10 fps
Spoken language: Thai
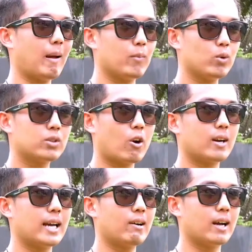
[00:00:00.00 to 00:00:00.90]
รับลูกซอง
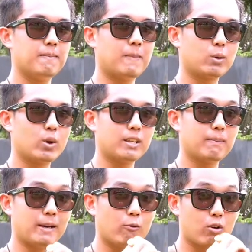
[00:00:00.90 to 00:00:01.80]
แล้วอ่ะมันควรจะ
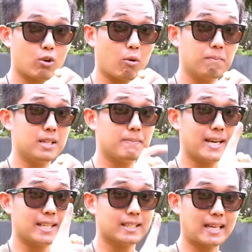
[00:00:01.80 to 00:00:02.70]
เป็นวงกลมหรือเป็
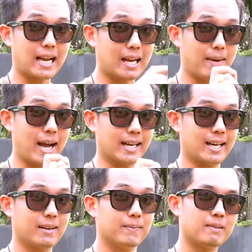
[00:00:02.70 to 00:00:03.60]
นกากบาท
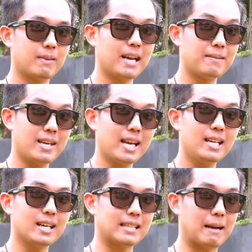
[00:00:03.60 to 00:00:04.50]
นะครับ มันน่ามีให้
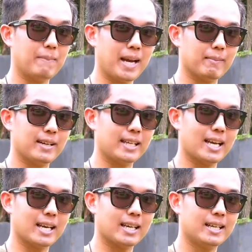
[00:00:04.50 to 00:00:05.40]
เลือก 3 แบบอะไร
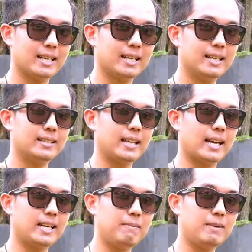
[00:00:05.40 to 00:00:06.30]
เงี้ยแต่
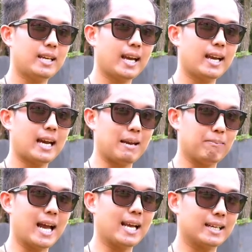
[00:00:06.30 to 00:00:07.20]
อันนี้มีแค่ไข่
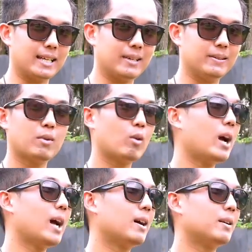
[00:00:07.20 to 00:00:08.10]
ปลาอย่างเดียว เพราะ
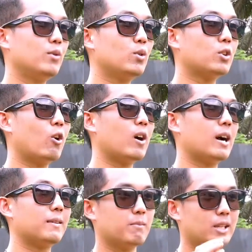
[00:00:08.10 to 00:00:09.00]
ว่าลูกซอง
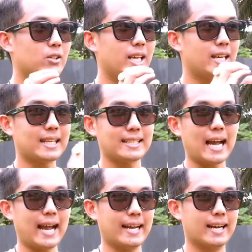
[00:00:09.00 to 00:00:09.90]
อ่ะมันต้องยิงกระ
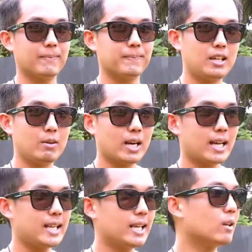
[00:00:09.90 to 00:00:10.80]
จายนะครับคือเวลา
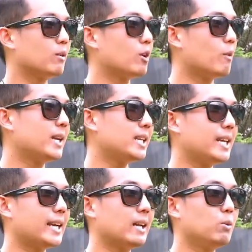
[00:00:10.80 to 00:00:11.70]
ยิงเราเราไม่ได้
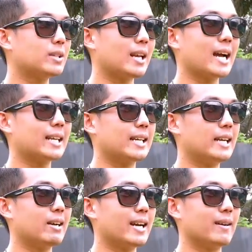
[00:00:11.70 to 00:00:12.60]
ยิงแค่ลูกสลักอย่างเดี
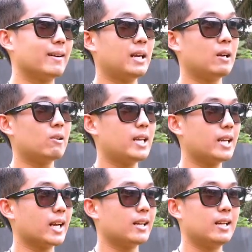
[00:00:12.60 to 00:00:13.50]
ยวไงครับเวลาเรายิง
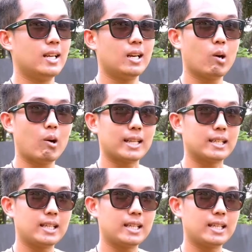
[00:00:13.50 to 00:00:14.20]
อ่ะเราอาจจะ